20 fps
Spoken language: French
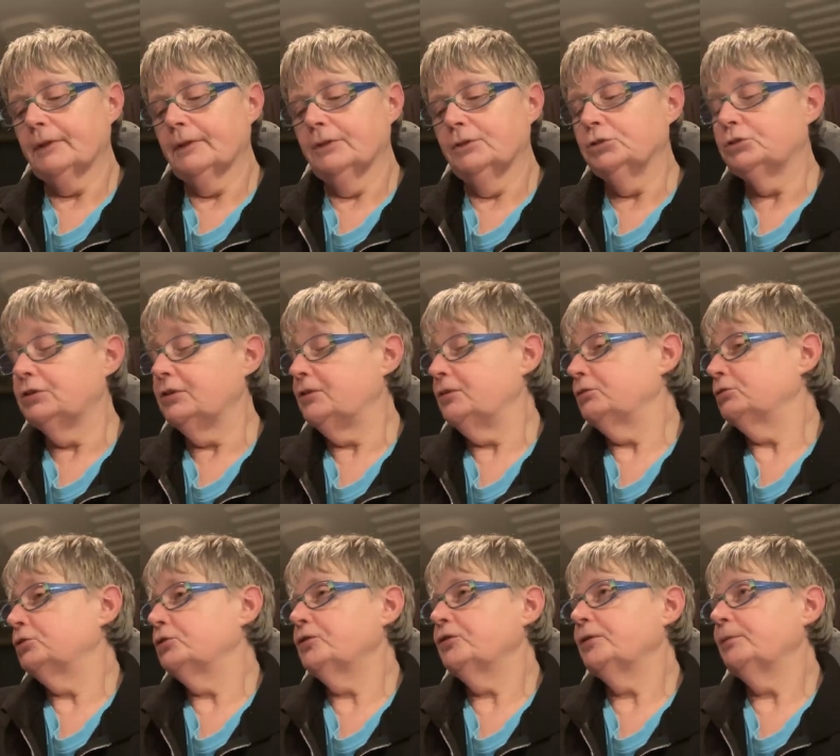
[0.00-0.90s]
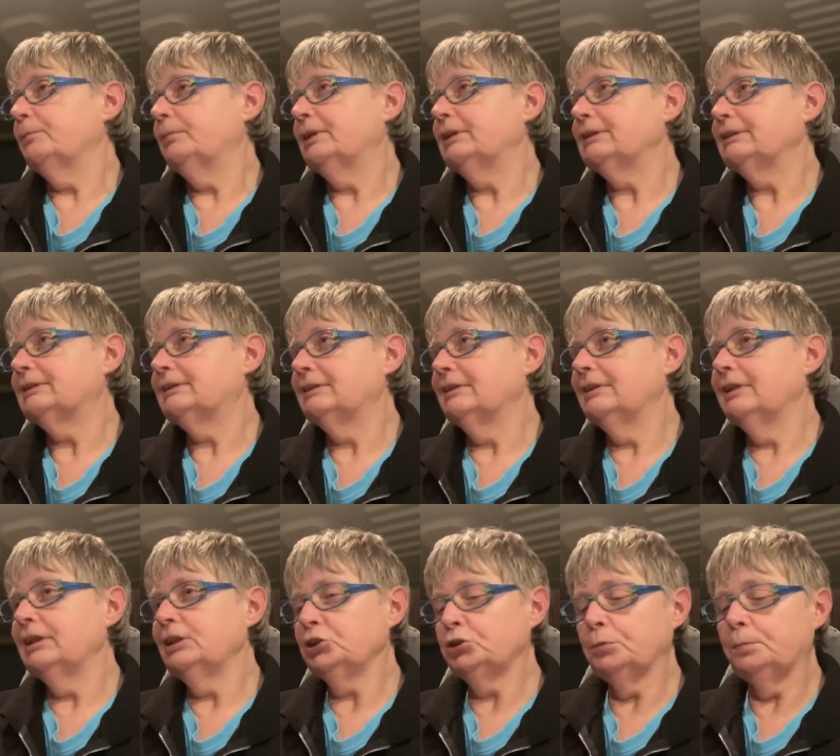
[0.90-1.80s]
je sais, je sais pas.
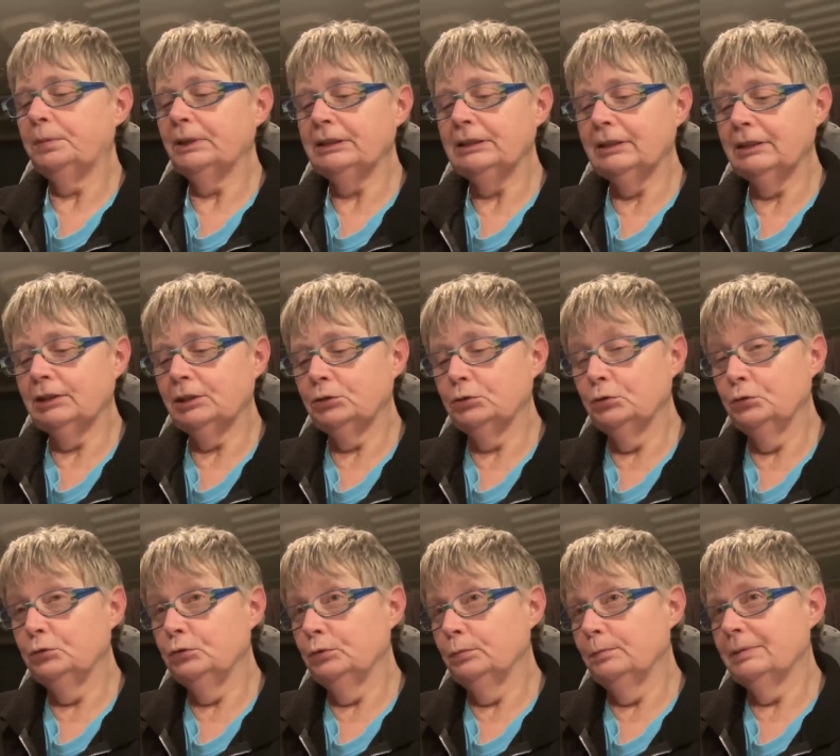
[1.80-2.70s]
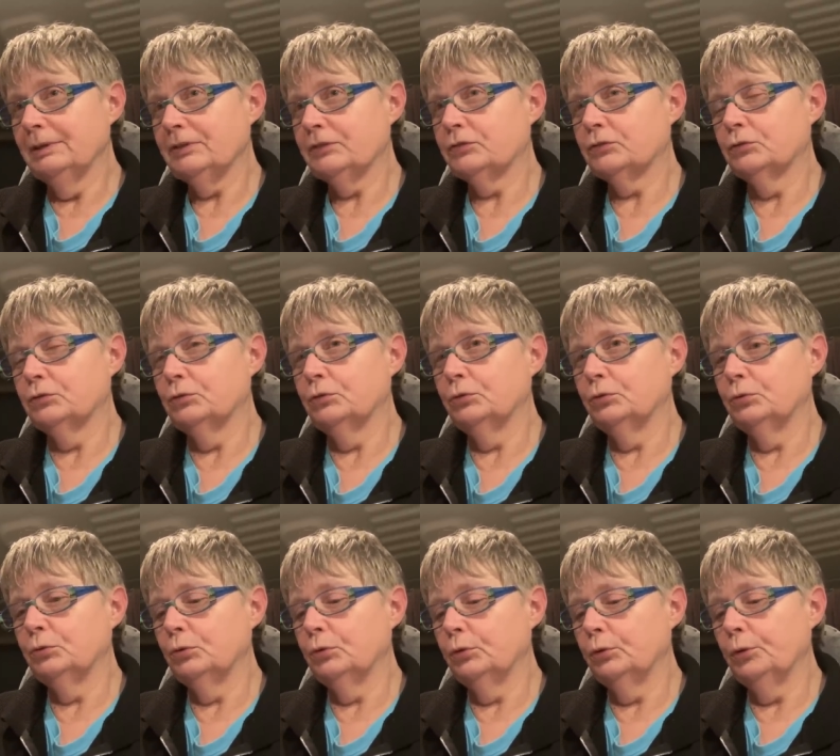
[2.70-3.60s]
Là, je pars dans l'inconnu parce oui,
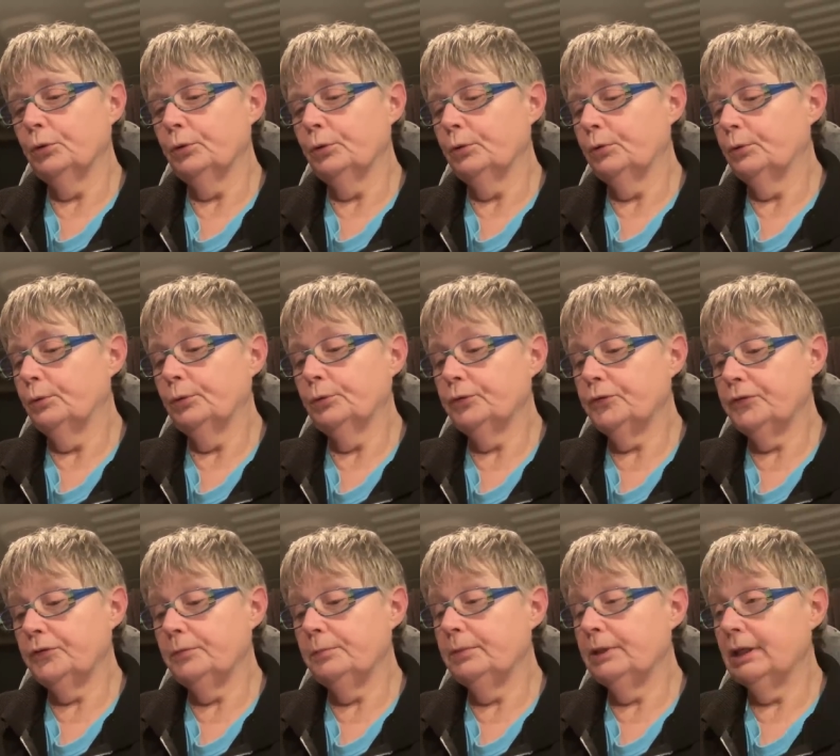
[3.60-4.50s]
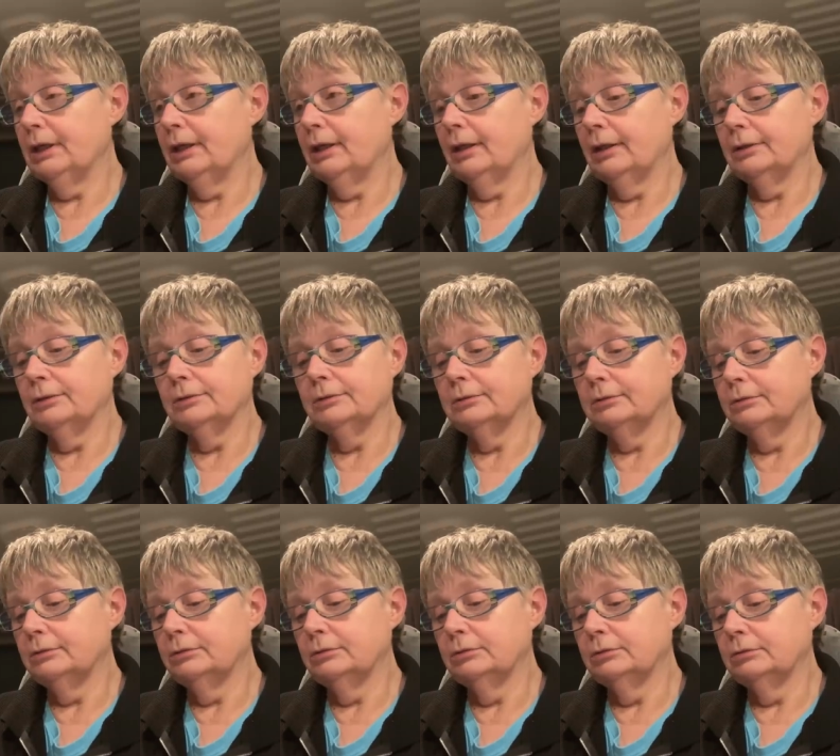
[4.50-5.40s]
que bien sûr. aussi bien,
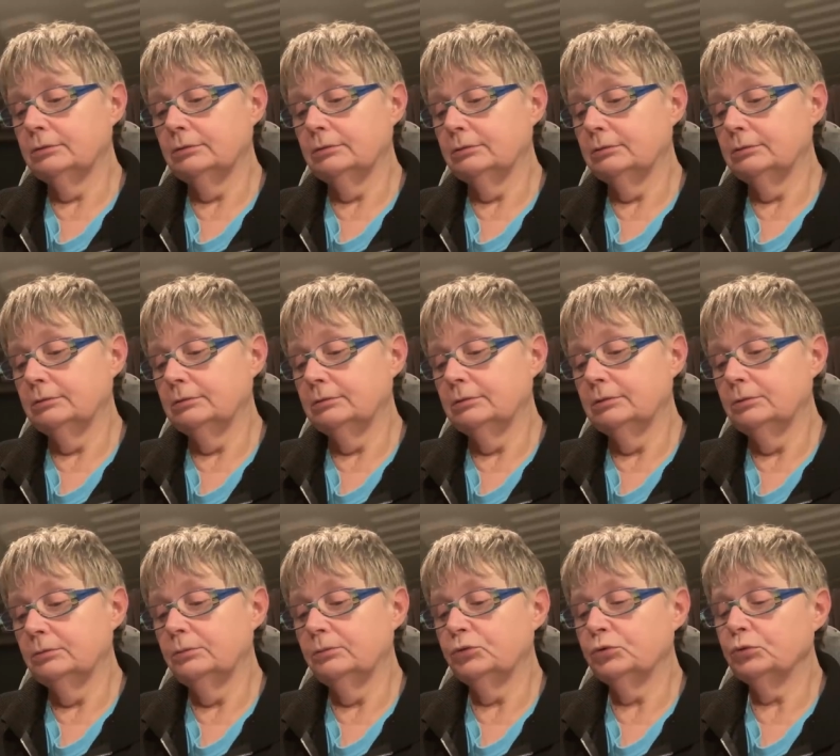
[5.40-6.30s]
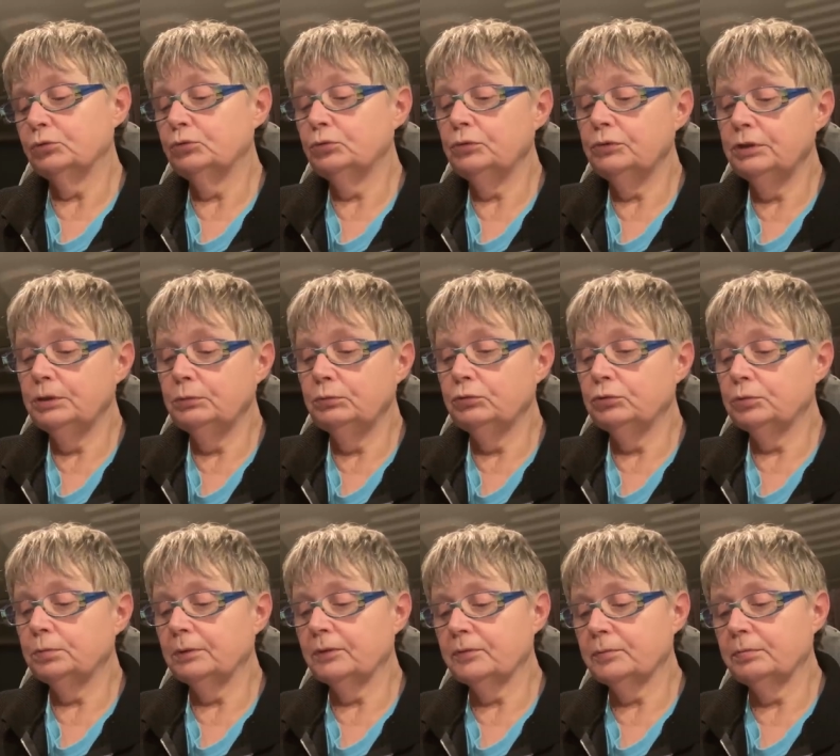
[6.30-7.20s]
euh, surtout au début,
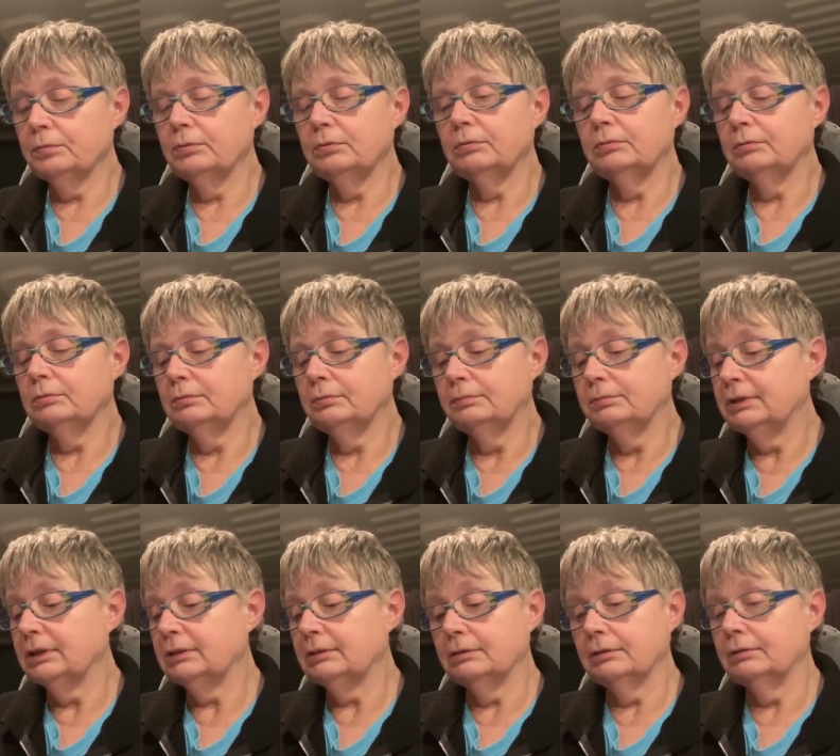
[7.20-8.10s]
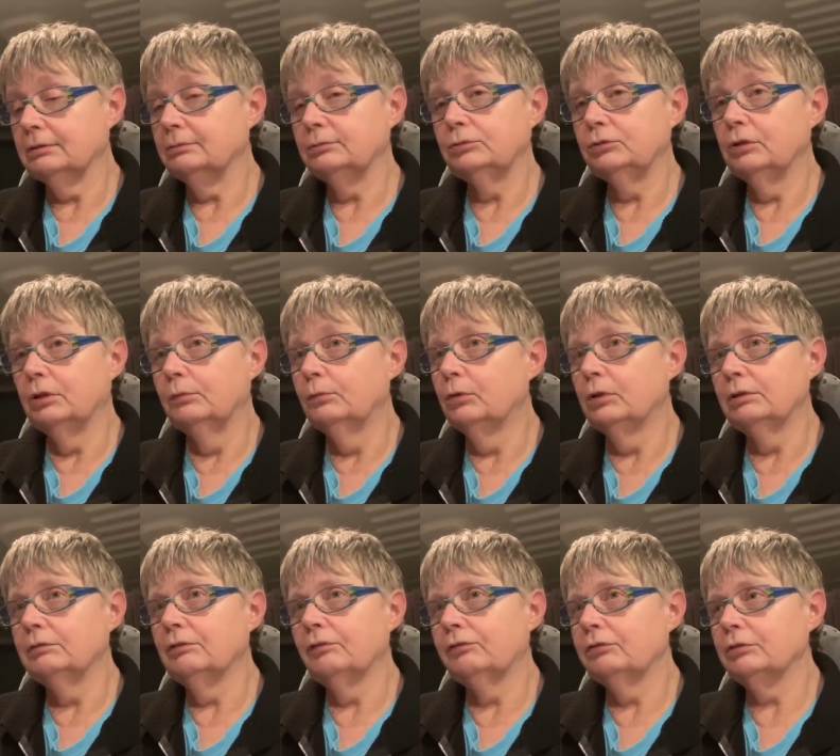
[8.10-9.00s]
je pense que peut-être euh, au bout d'un
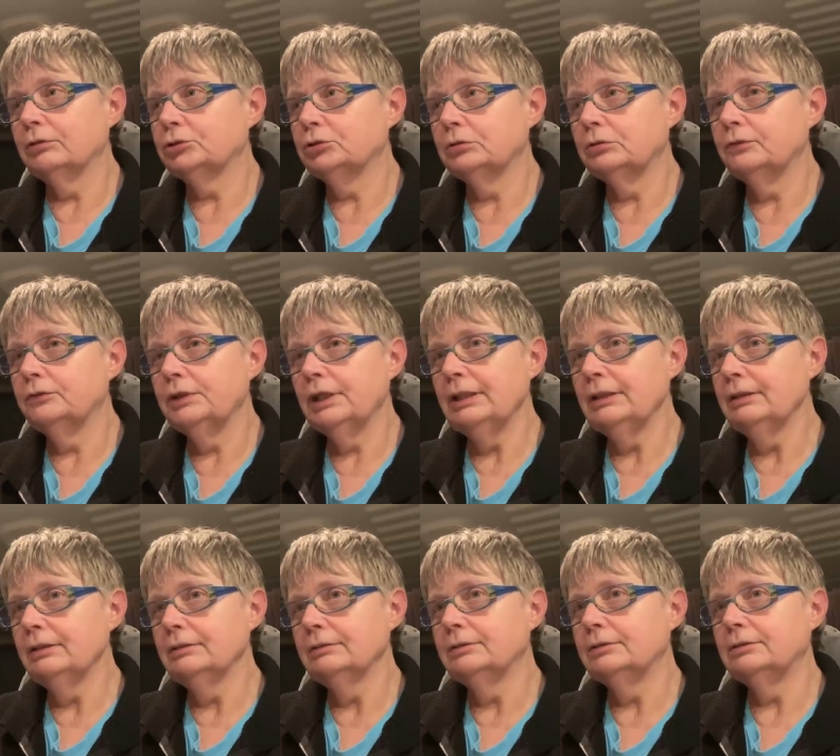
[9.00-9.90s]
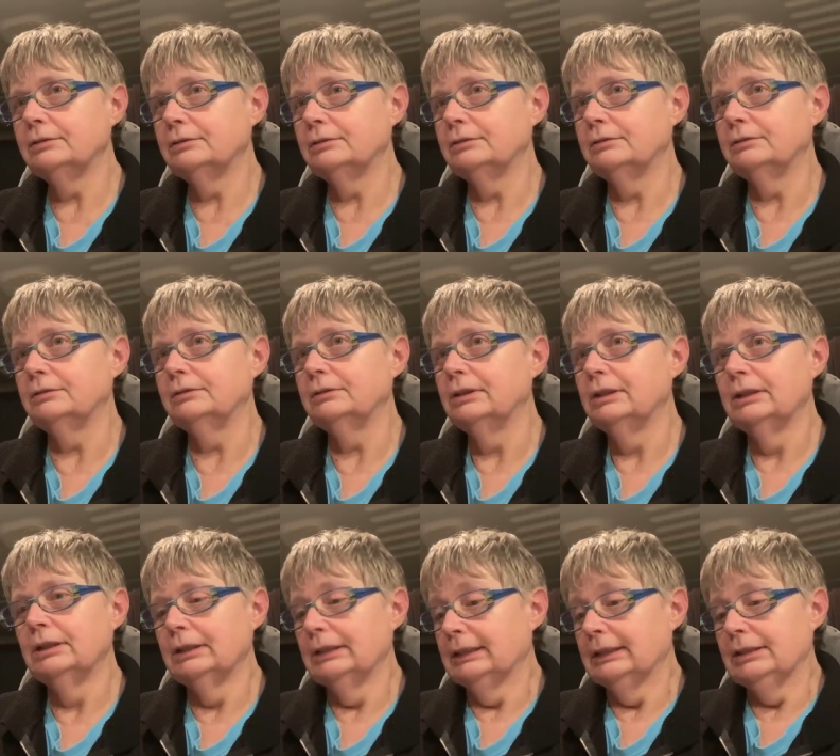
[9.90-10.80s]
mois, il va falloir que je revienne. Euh,
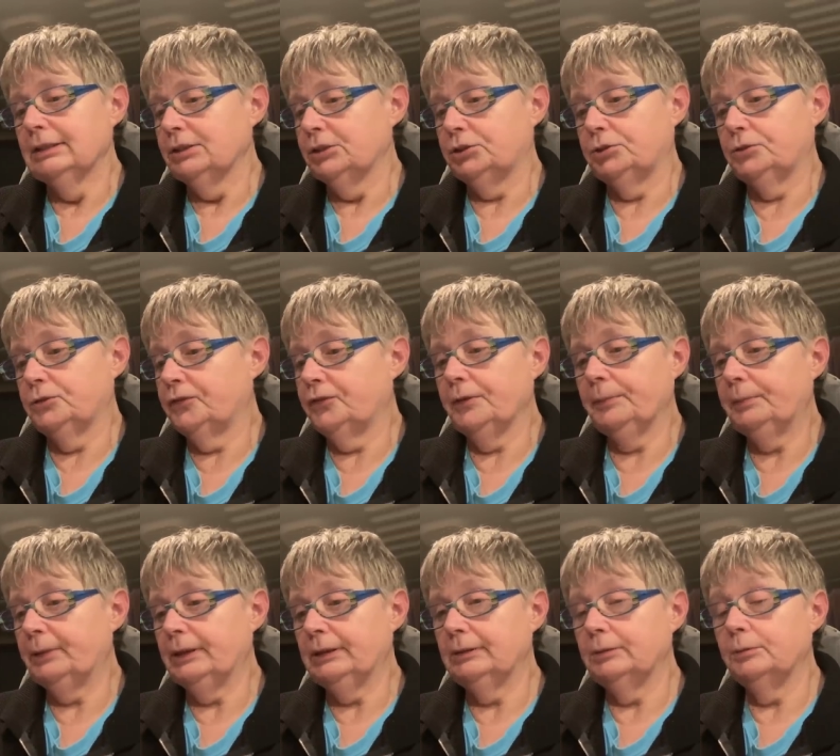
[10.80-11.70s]
peut-être, peut-être pas, pas, on